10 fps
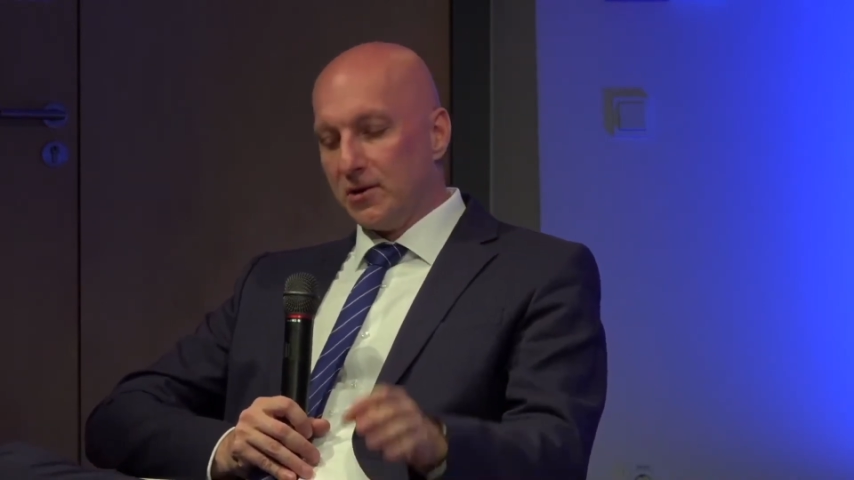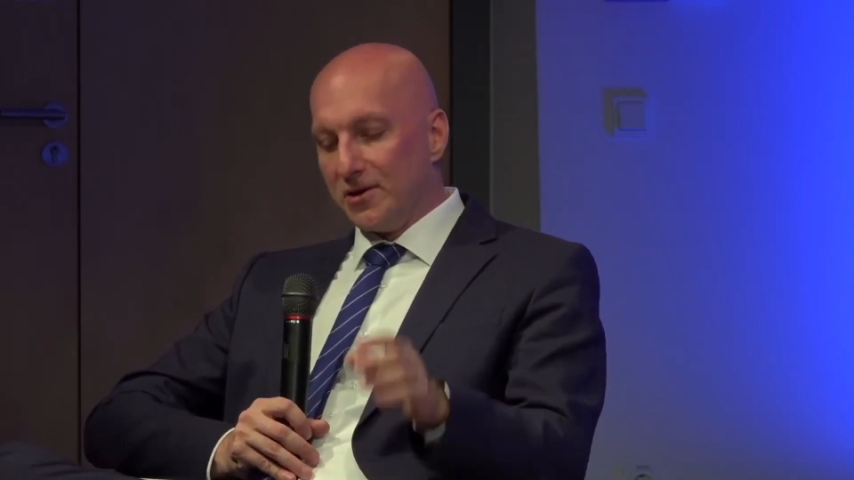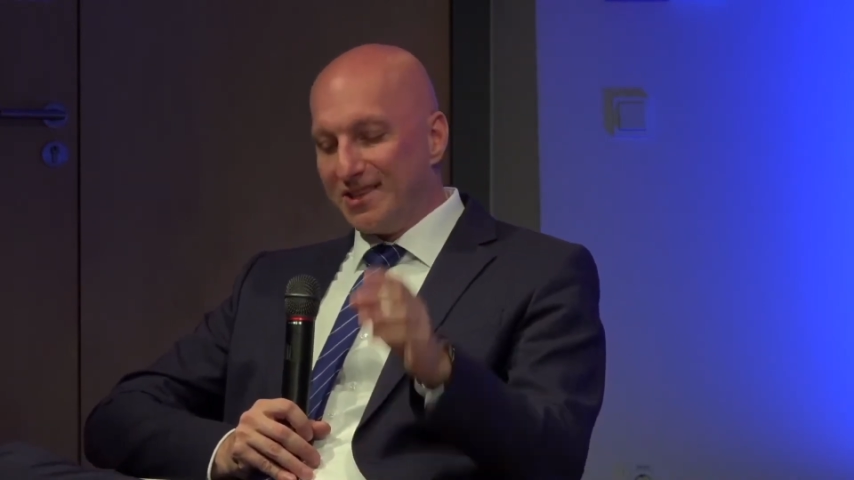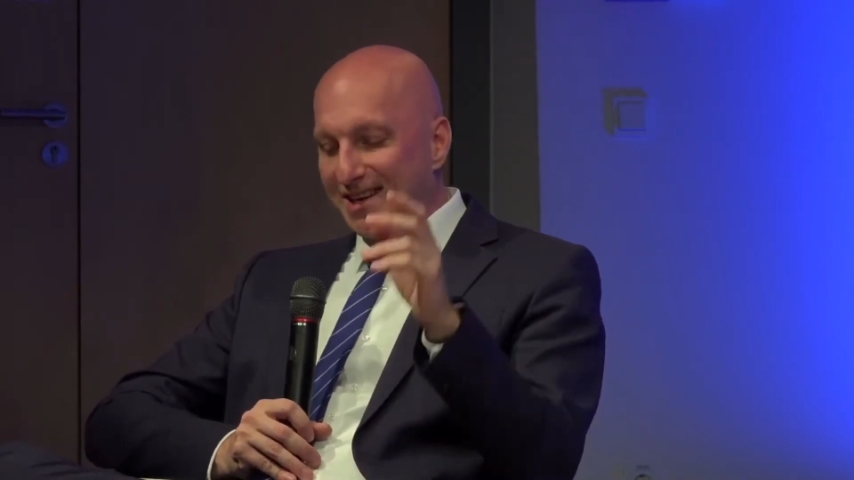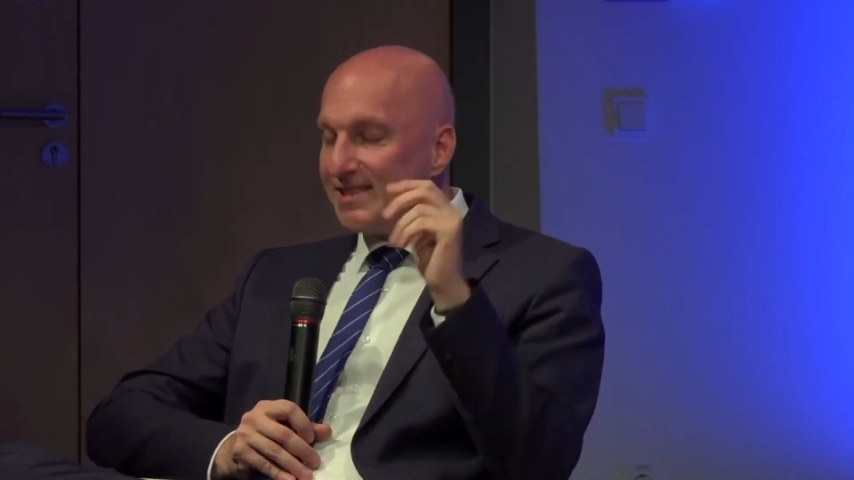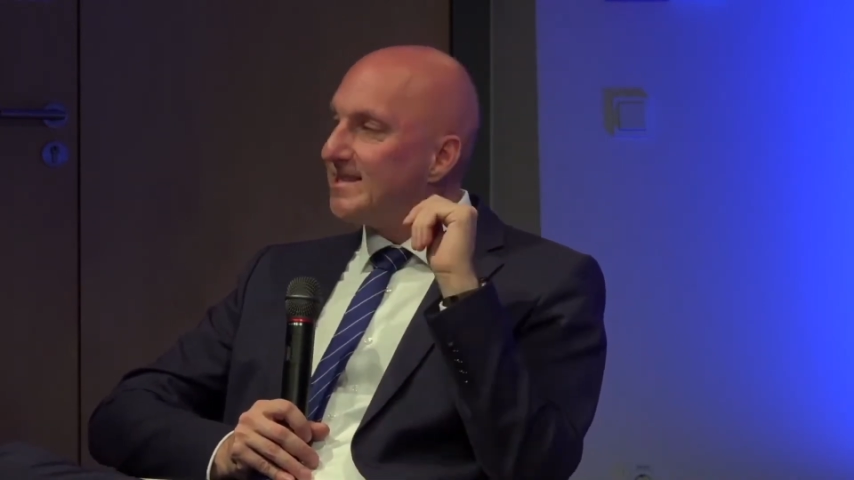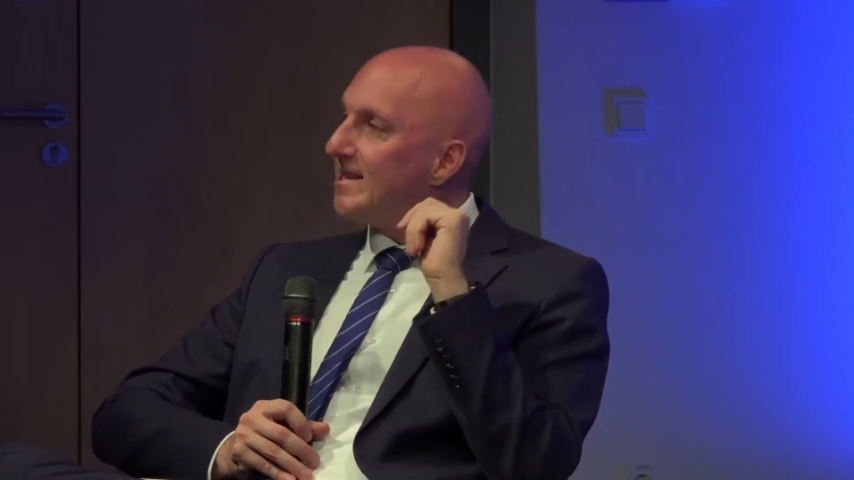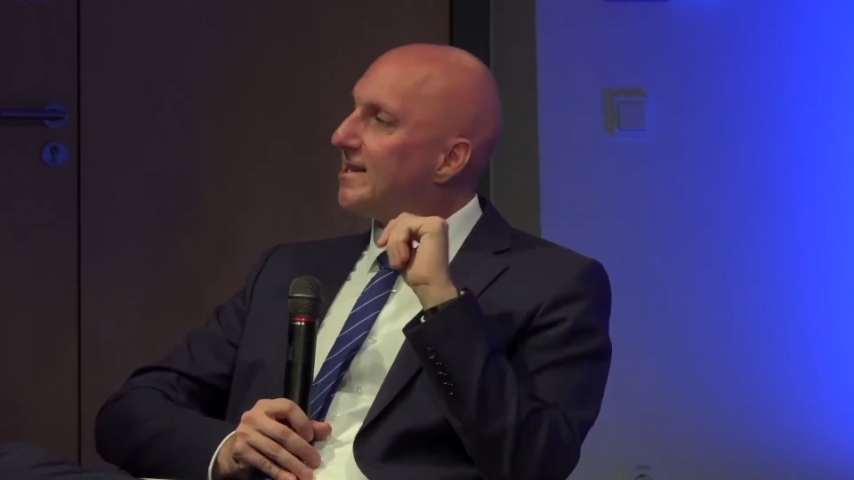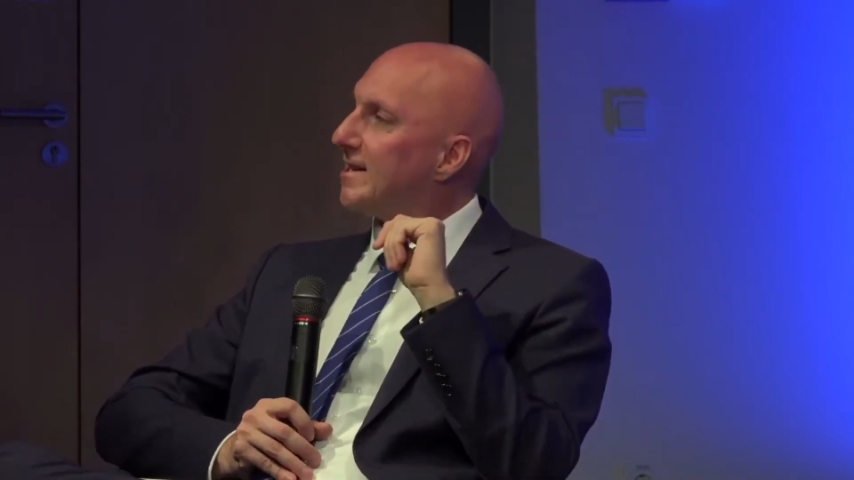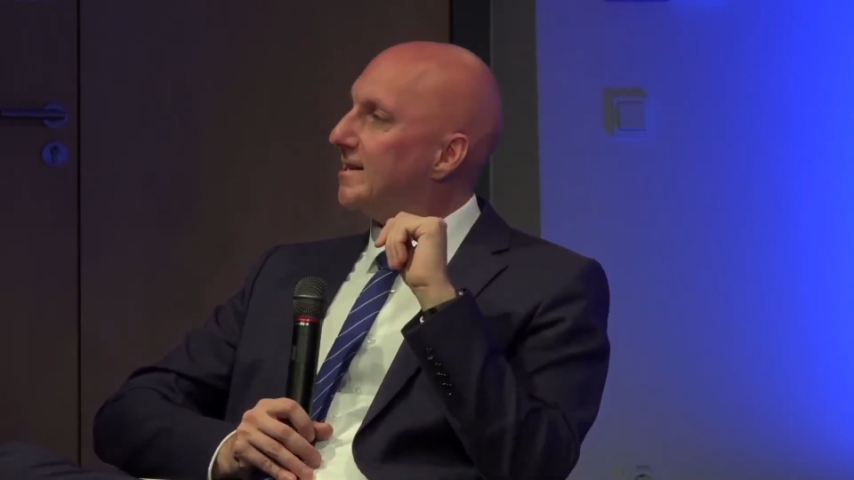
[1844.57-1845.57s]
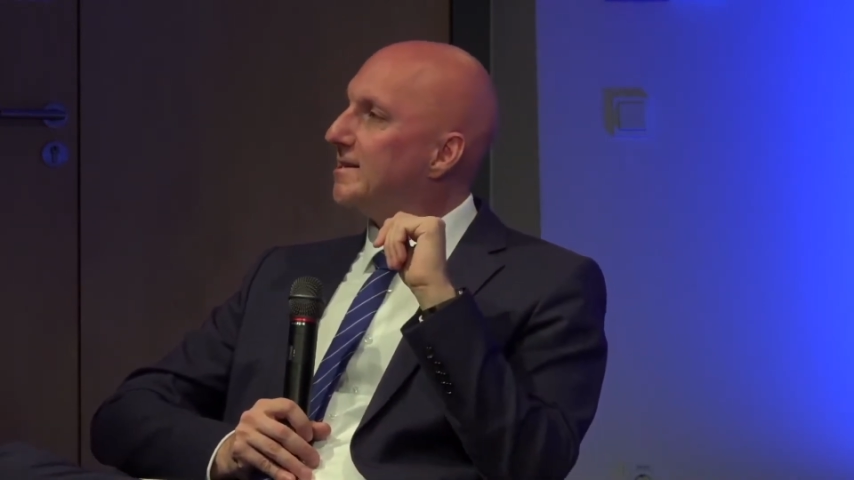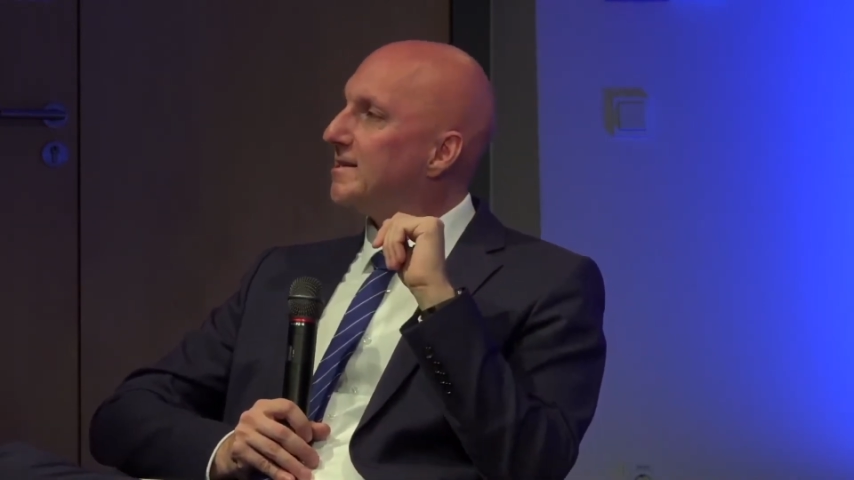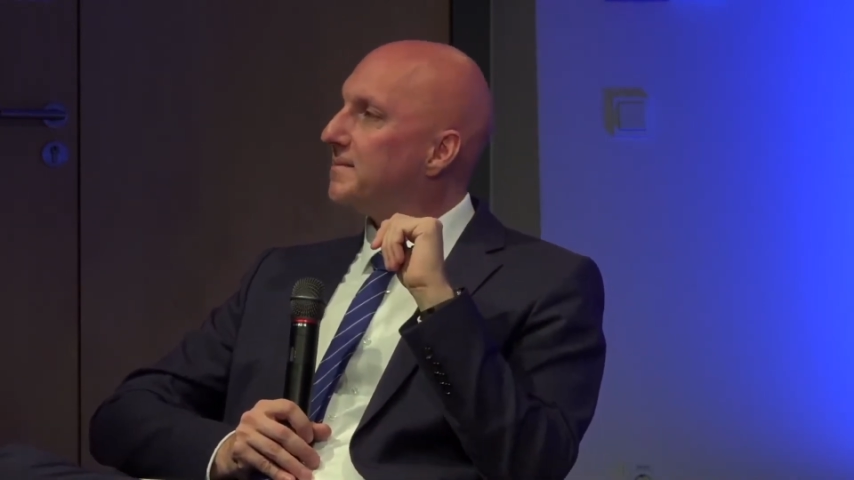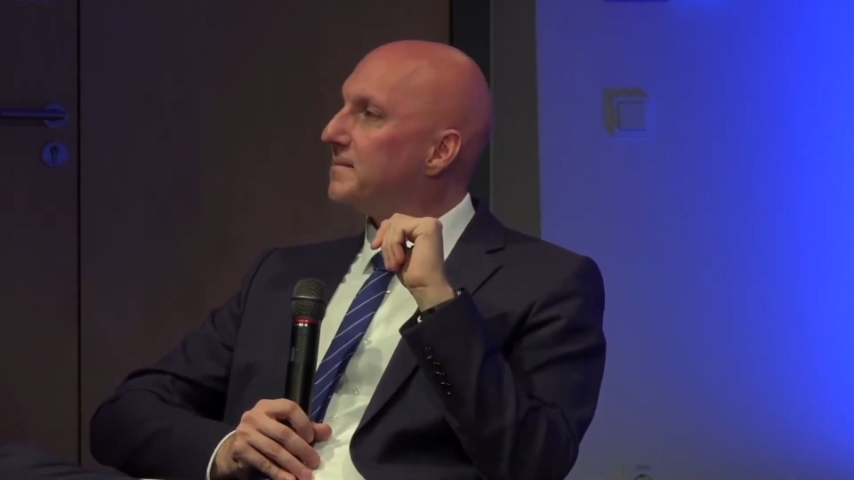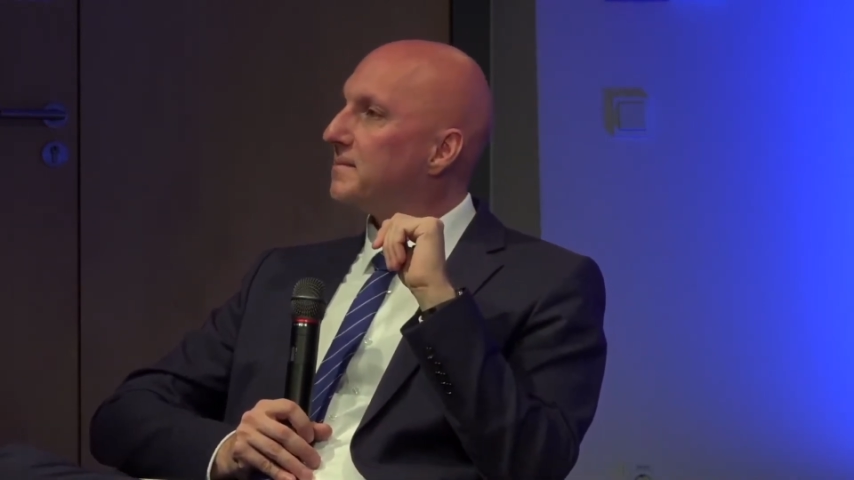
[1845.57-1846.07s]
Und
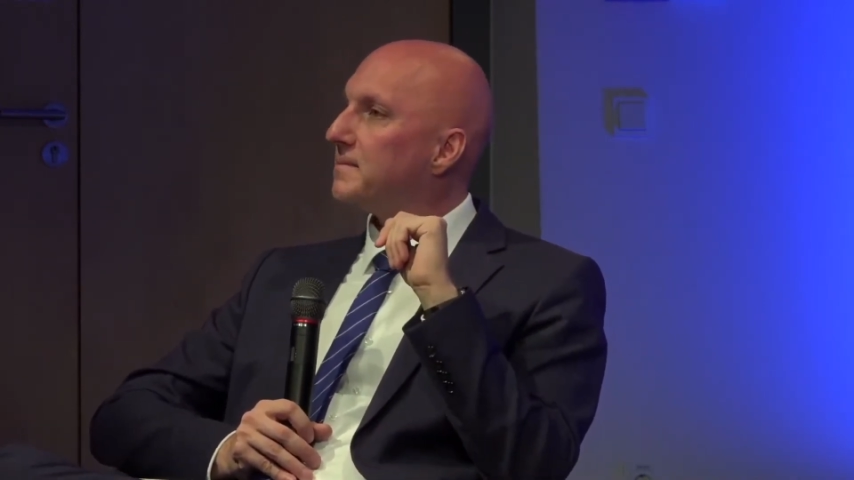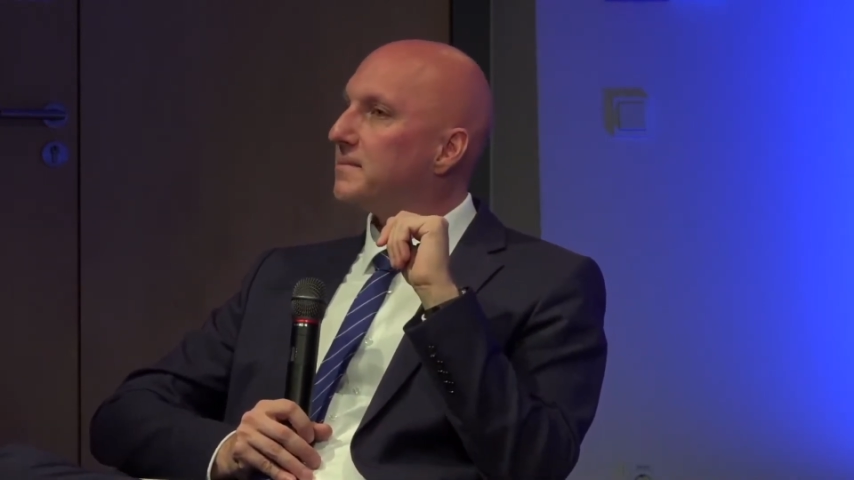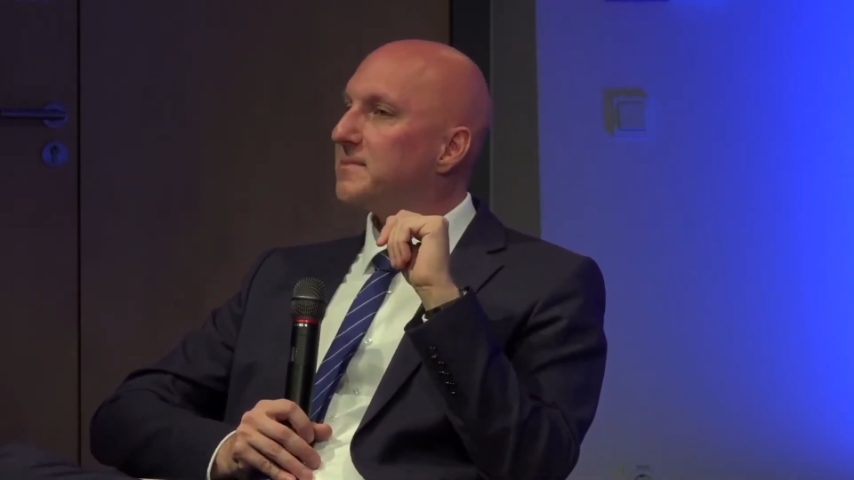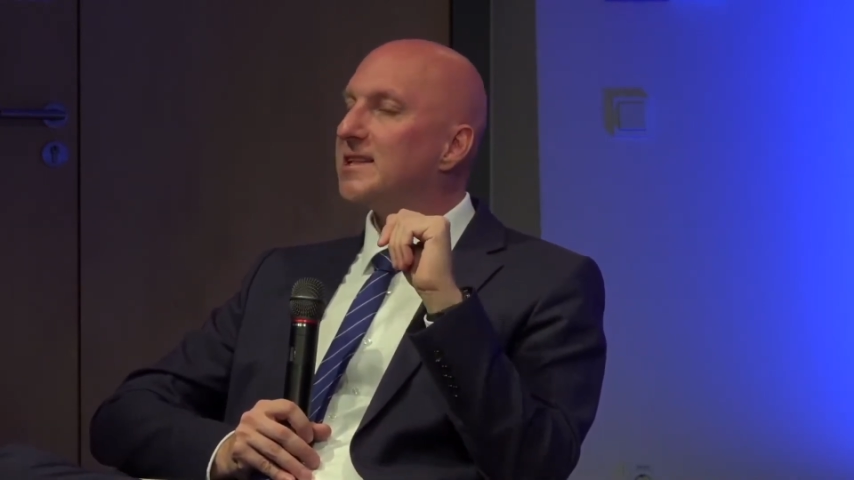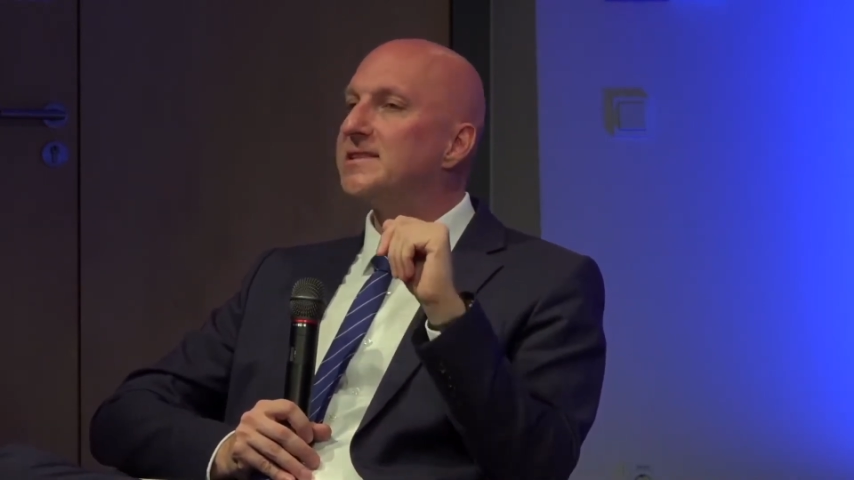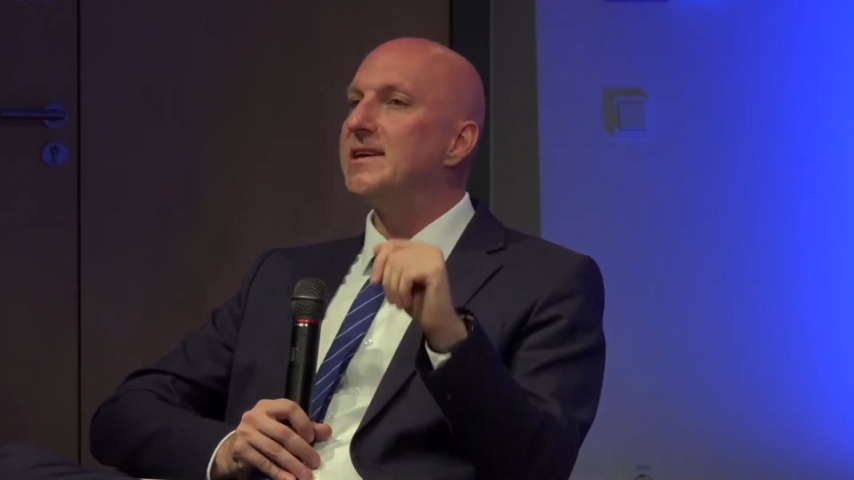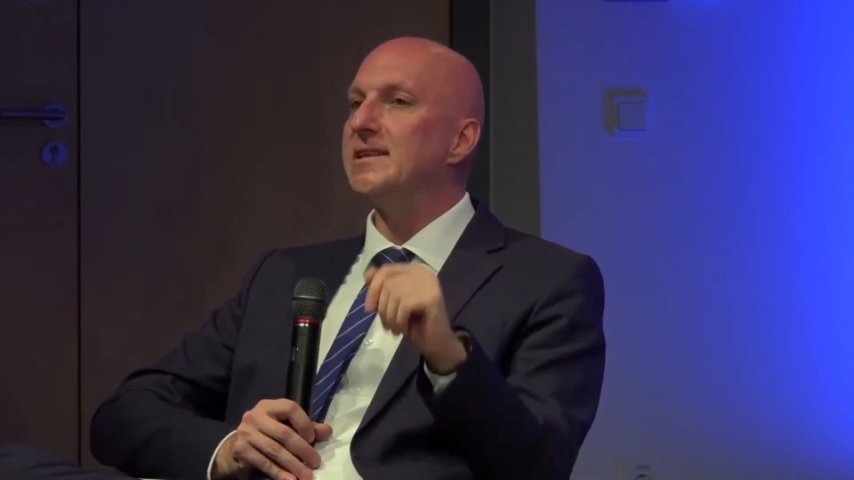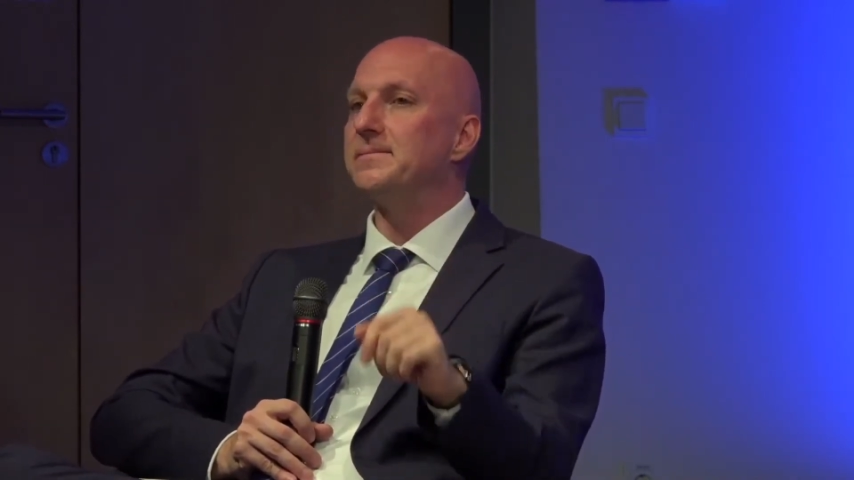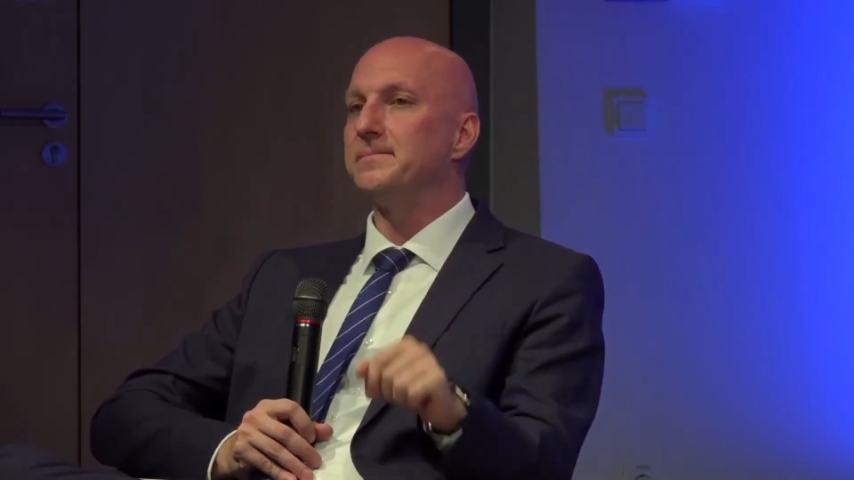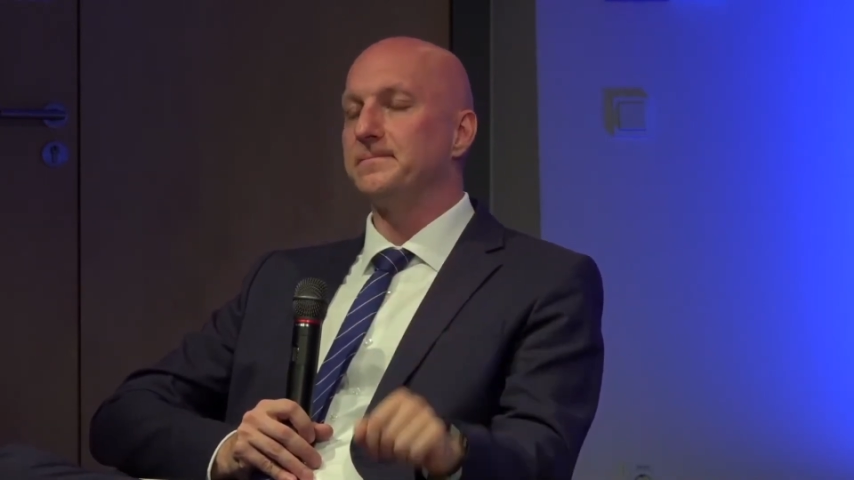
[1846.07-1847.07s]
tatsächlich, das geht.